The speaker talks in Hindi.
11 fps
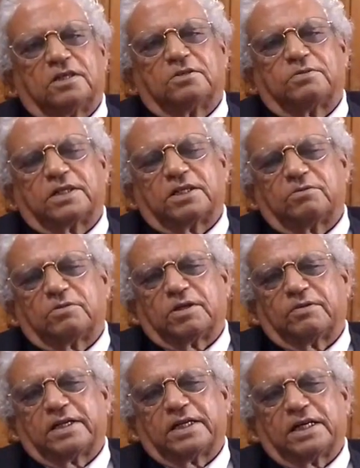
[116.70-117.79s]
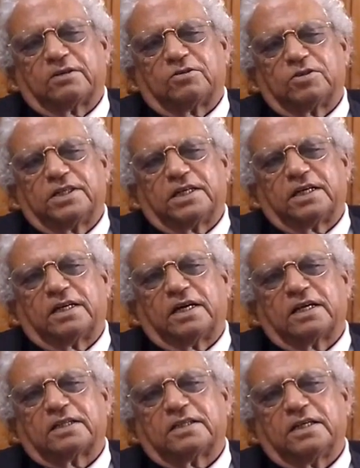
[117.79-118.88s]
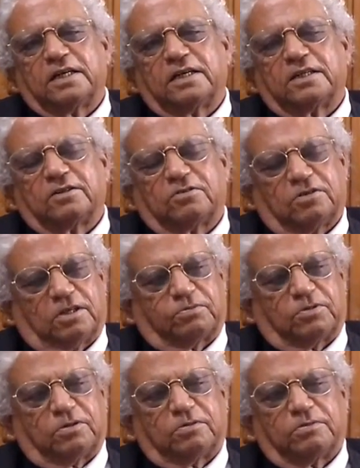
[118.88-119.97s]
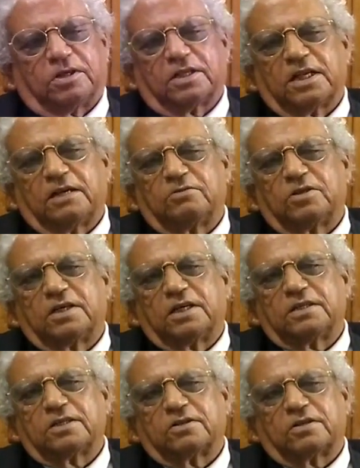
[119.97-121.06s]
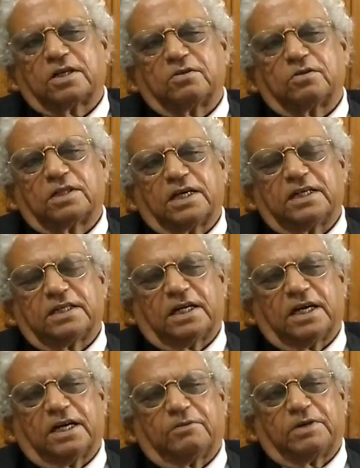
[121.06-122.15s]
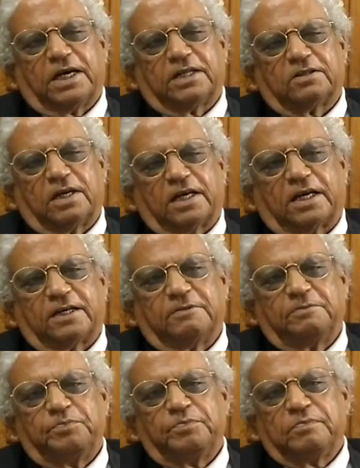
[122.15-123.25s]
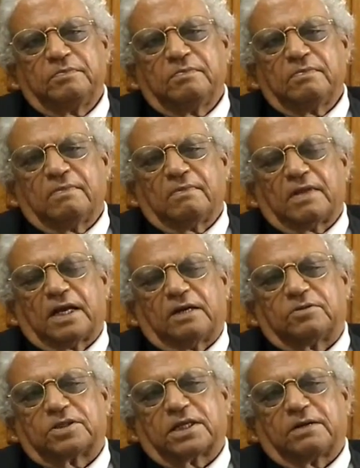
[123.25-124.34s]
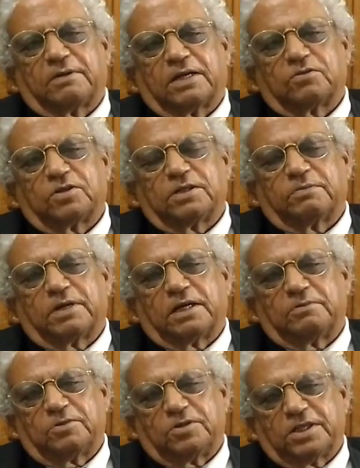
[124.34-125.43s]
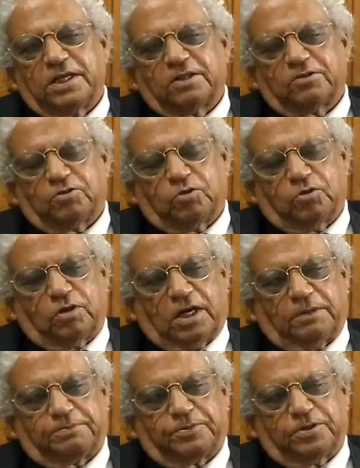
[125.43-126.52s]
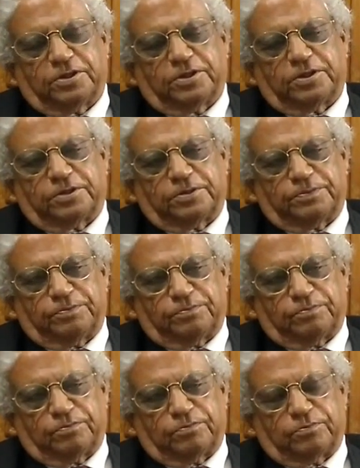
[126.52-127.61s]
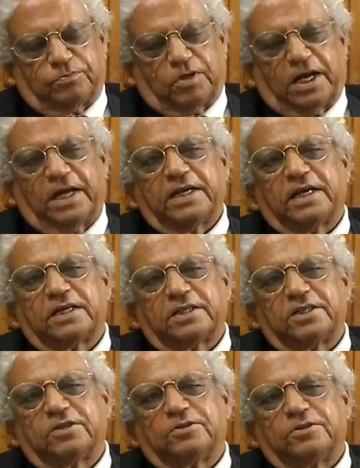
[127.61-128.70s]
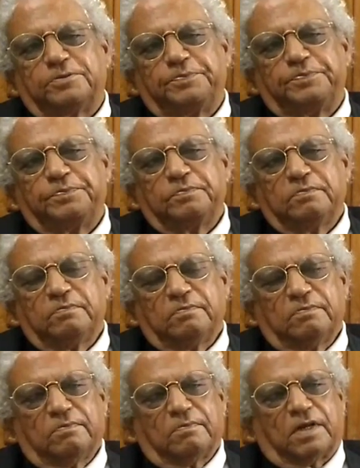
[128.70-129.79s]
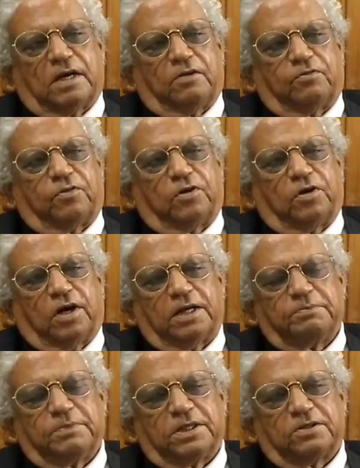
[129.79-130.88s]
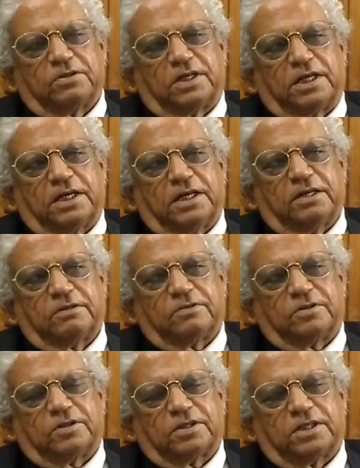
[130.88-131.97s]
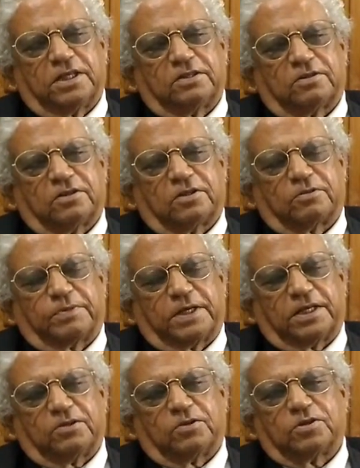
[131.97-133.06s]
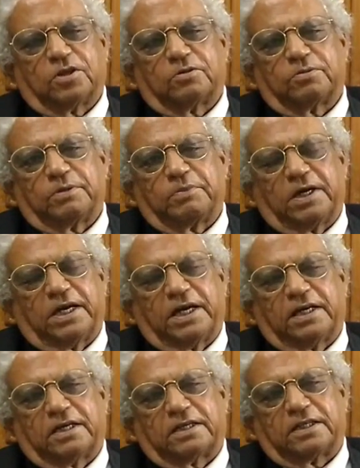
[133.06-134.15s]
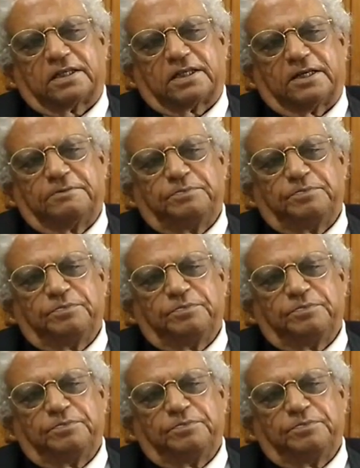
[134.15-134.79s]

इसमें कदम करवादान खुद ही करने लगते हैं तो आपको बहुत लाभ होगा क्योंकि होता ऐसा है आप गाय तो आए अब उसके बाद वो जब गर्म होगी तो आप हम्म, बुलाएंगे किसी को अब वो आदमी जो है वो तीन सौ रुपये दो सौ रुपये में यही कर देता है